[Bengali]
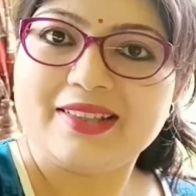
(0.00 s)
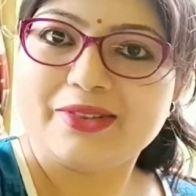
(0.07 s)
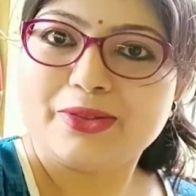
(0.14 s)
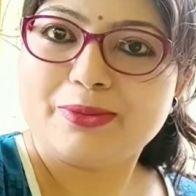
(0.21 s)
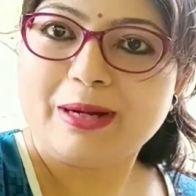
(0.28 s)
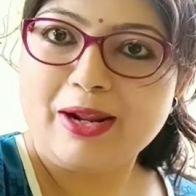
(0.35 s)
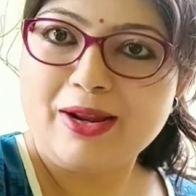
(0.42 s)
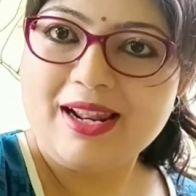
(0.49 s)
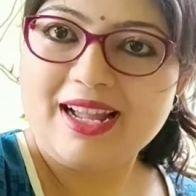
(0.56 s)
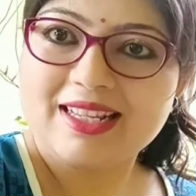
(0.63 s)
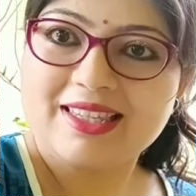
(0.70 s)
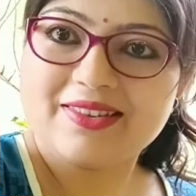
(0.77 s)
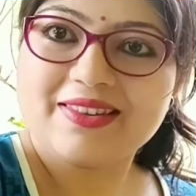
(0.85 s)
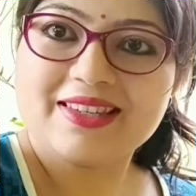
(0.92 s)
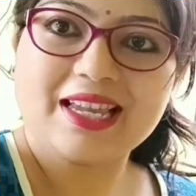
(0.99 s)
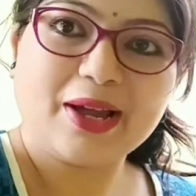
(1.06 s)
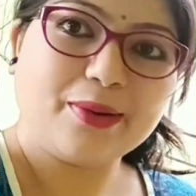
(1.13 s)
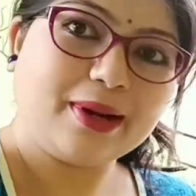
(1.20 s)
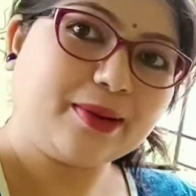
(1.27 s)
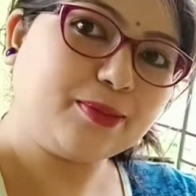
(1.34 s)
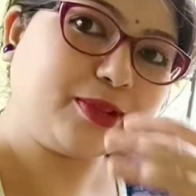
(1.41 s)
তো ভালোই লাগছে
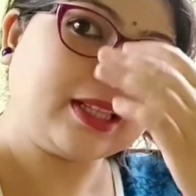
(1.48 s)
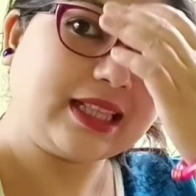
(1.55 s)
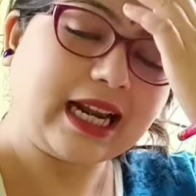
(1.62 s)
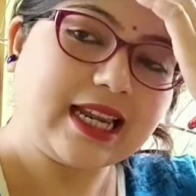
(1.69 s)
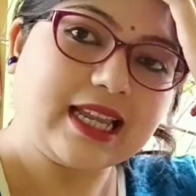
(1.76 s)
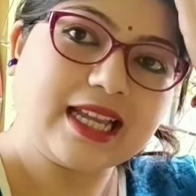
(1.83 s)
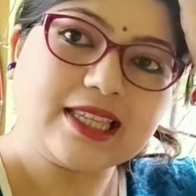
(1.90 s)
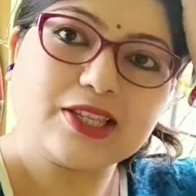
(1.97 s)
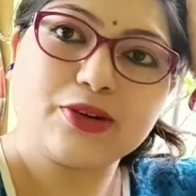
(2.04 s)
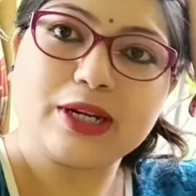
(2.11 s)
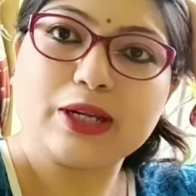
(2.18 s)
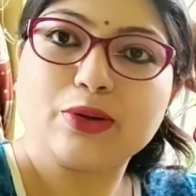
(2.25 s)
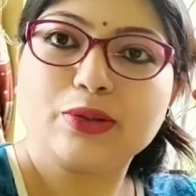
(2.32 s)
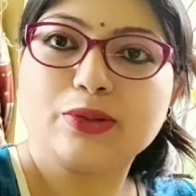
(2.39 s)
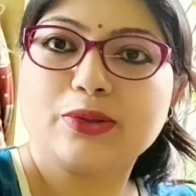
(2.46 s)
হাওয়ার মধ্যে দাঁড়িয়ে আছি অনেকক্ষণ